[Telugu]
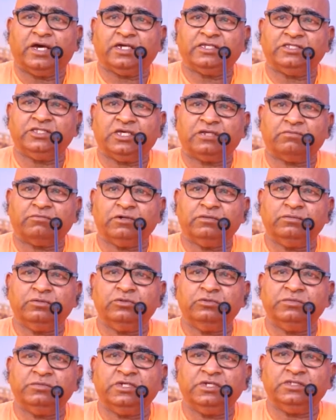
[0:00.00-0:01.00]
నా
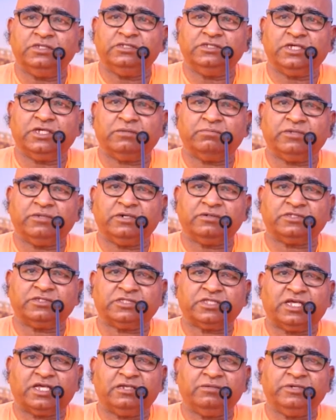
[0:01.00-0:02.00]
జన్మభూమి
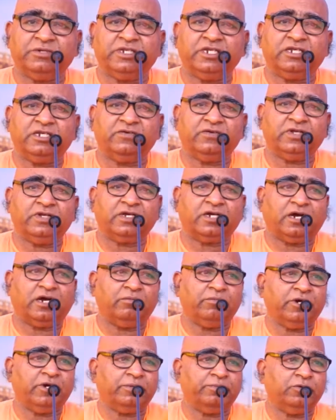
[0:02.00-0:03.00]
జన్మస్థలమైనటువంటి
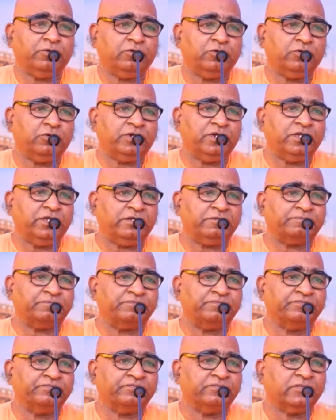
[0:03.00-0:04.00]
కామార్పుకూర్ని
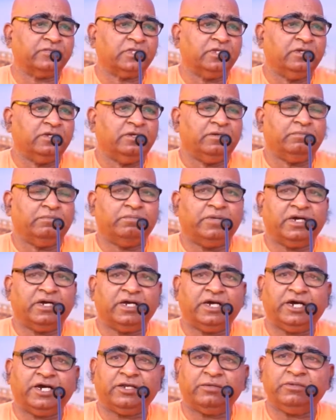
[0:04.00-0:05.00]

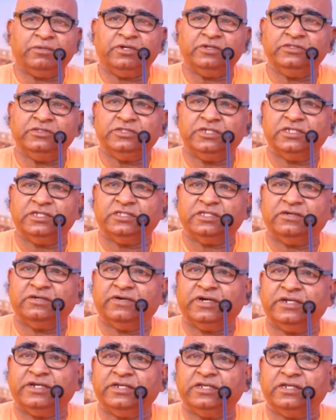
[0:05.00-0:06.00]
బంగారమయం
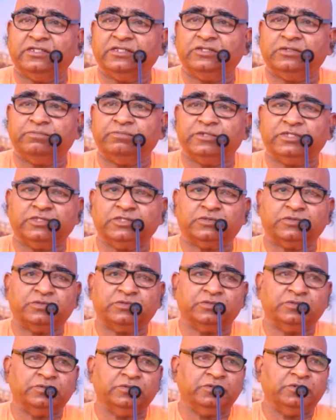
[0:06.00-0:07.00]
చేసేవాడిని అని చెప్పి
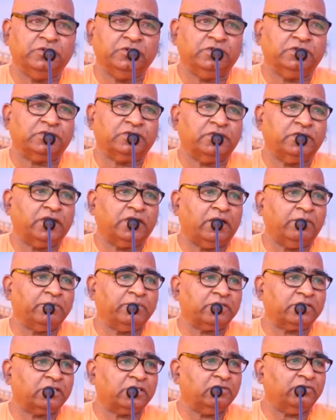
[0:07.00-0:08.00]

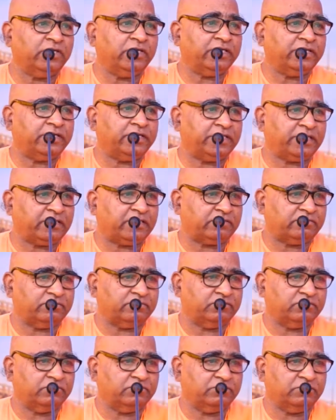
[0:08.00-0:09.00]
శ్రీరామకృష్ణ వారు అంటారు
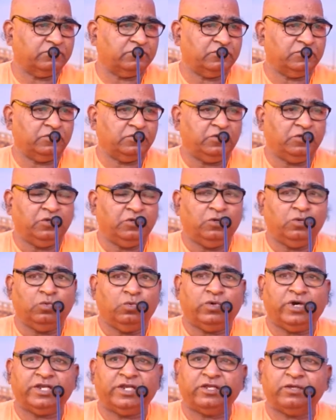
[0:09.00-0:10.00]

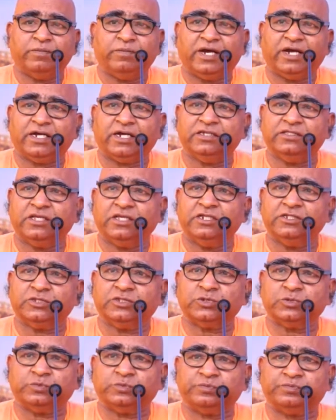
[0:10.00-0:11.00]
వారికి బాగా
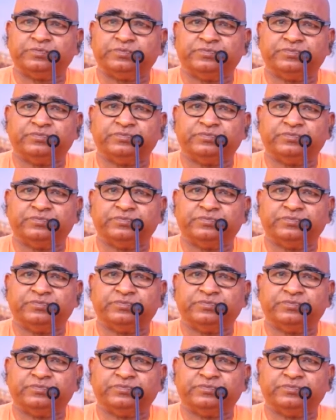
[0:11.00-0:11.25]
తెలుసు